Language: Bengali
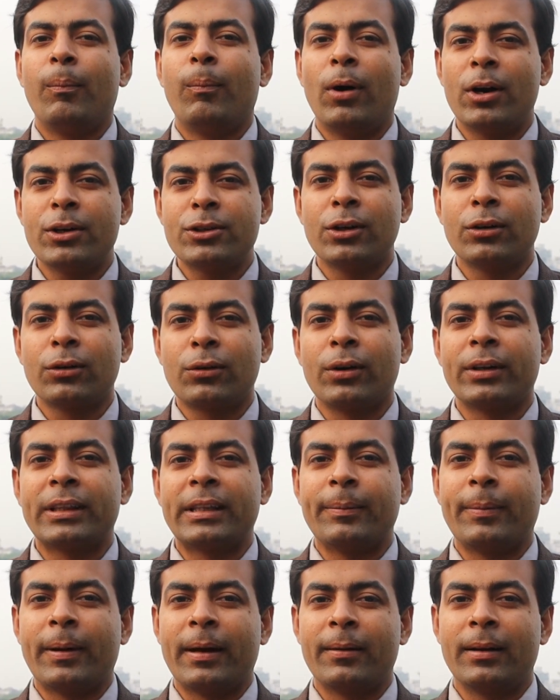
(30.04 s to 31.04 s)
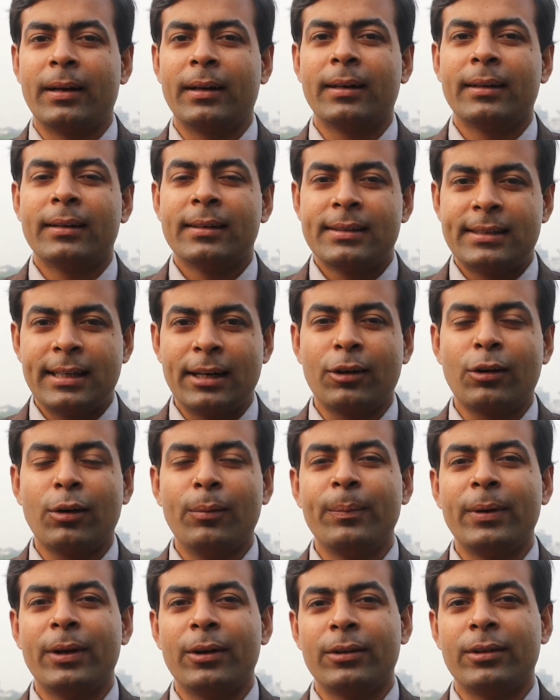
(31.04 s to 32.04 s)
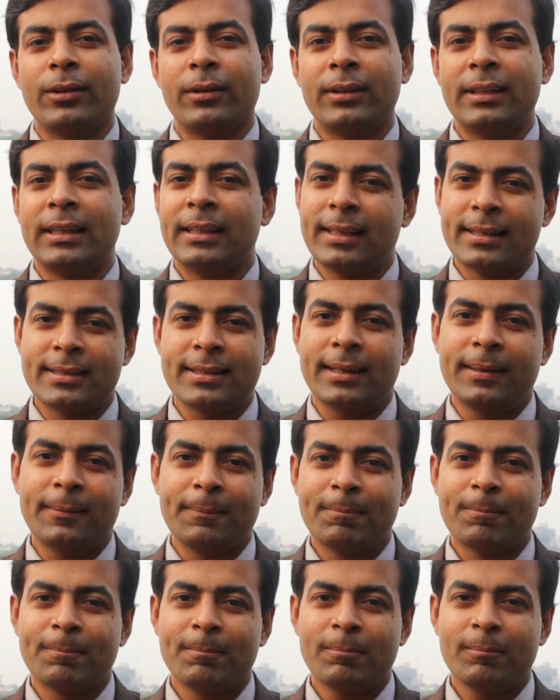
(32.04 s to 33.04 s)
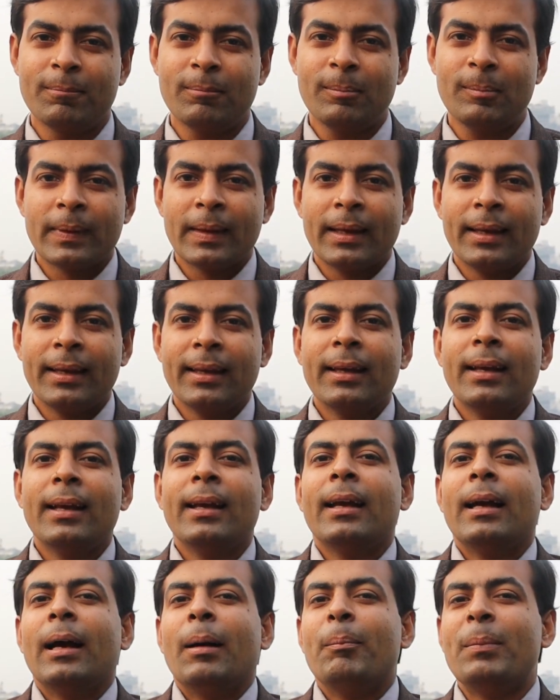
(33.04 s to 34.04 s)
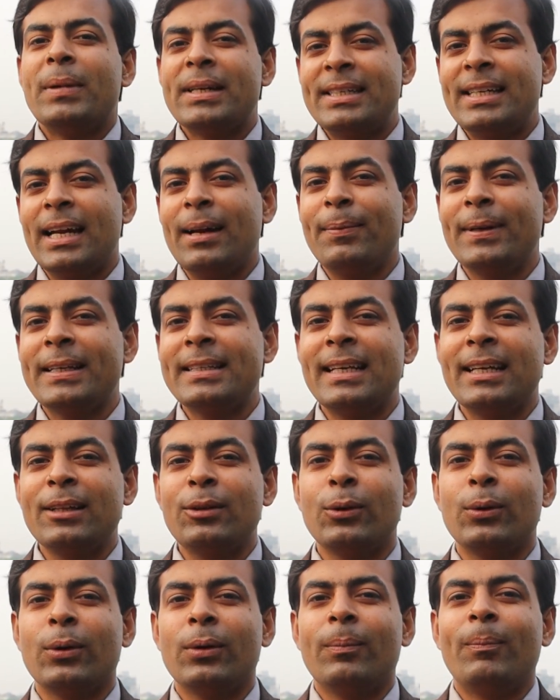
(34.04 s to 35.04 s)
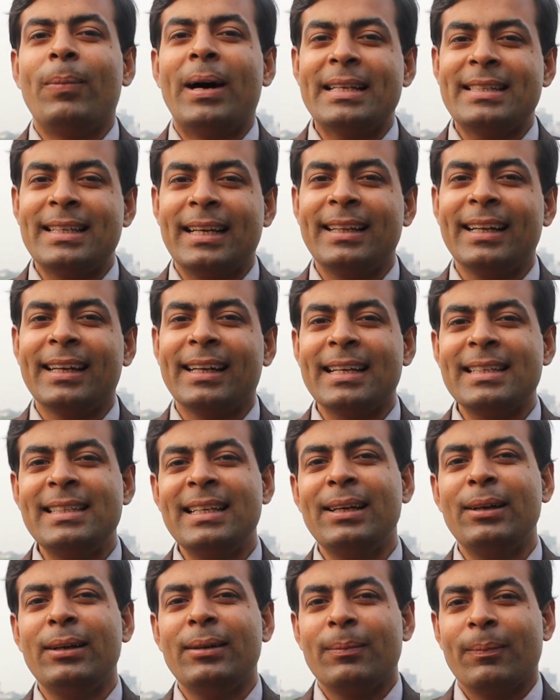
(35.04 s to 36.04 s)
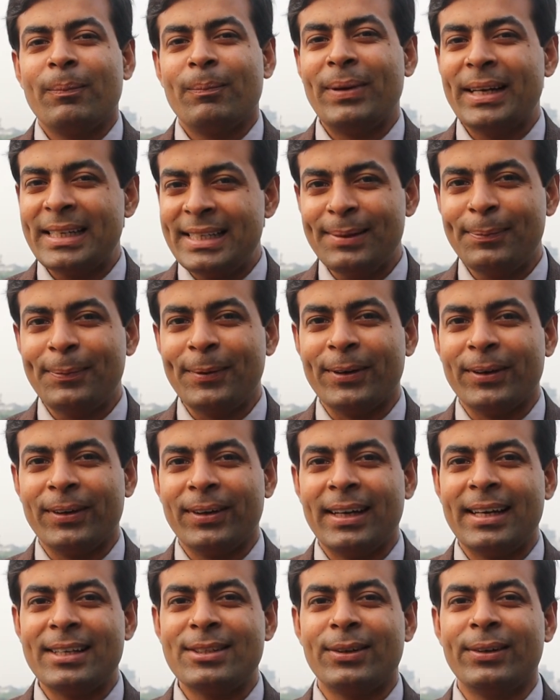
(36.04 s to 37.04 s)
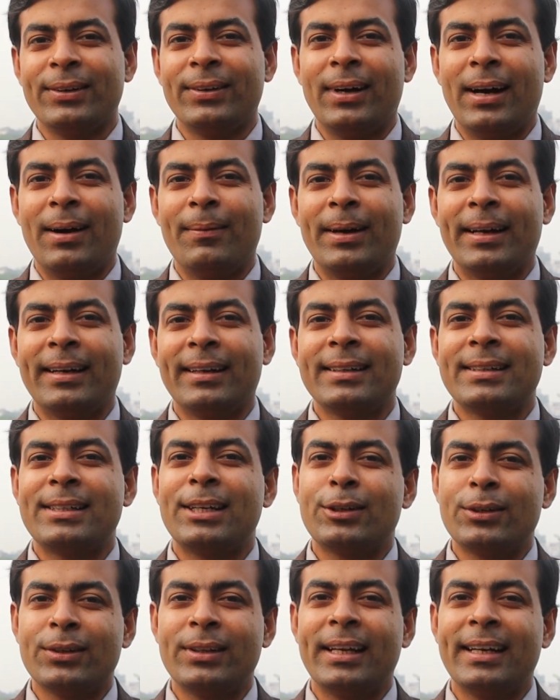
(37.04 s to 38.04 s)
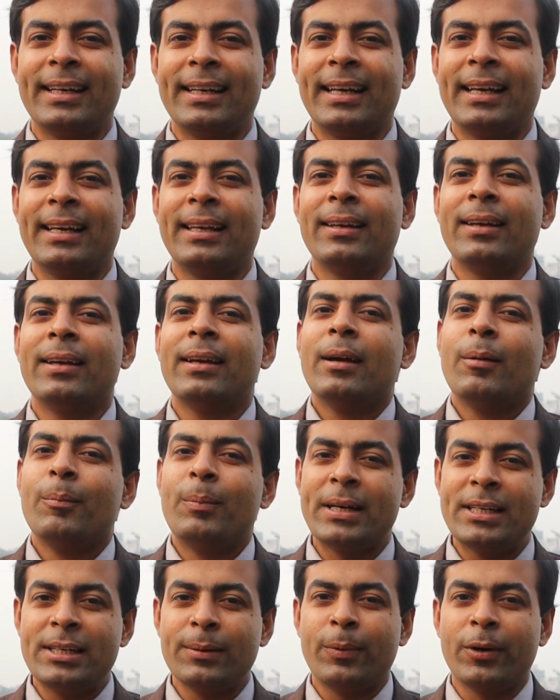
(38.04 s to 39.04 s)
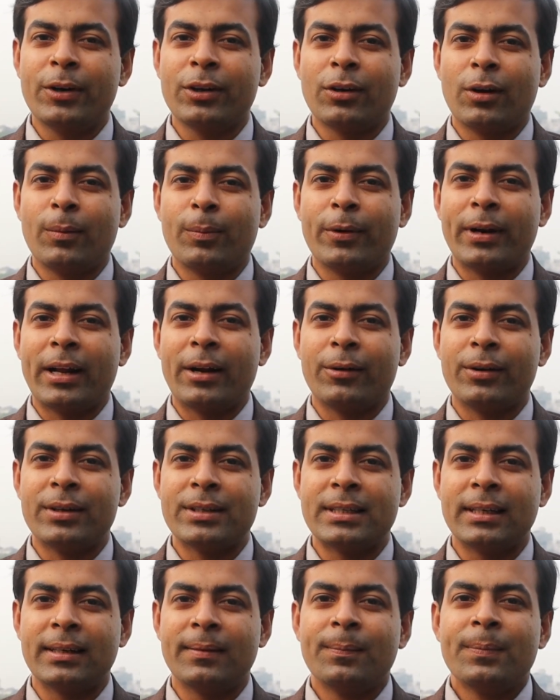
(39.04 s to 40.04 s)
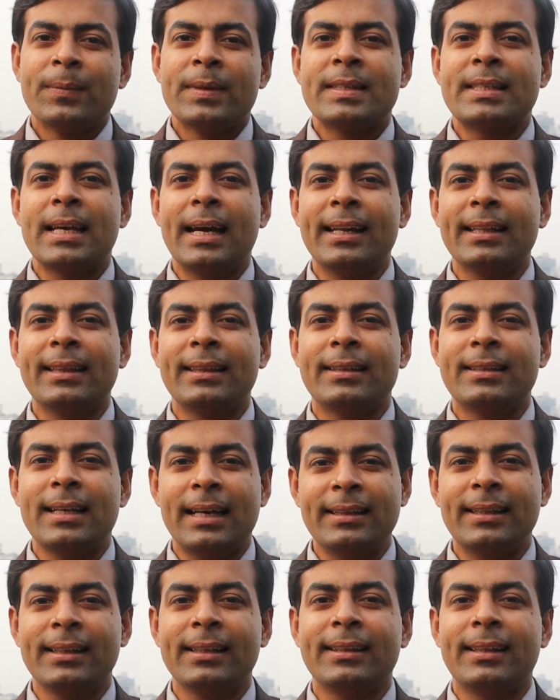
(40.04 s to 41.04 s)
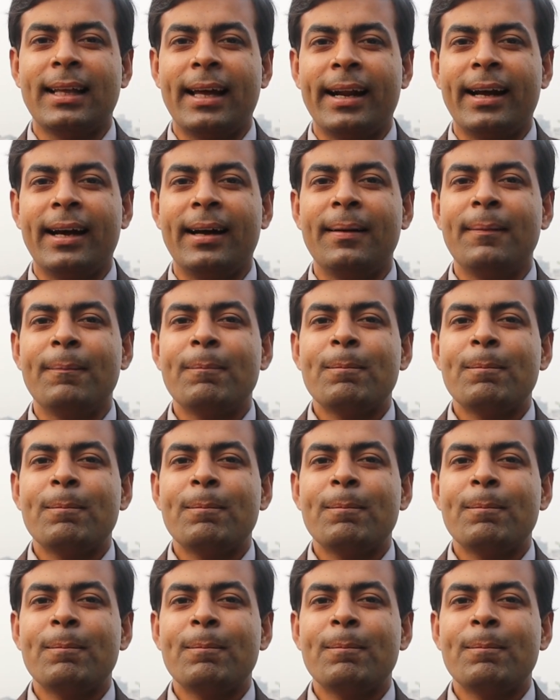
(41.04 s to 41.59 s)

বর্জন করতে পারবে সেরকম বিনোদন দিতে চাই মিস্টার বিন যেহেতু বাচ্চাদের কাছেই বেশি প্রিয় এই জন্য আমার শিশুদের নিয়েই বেশি পরিকল্পনা রয়েছে যার যাতে তারা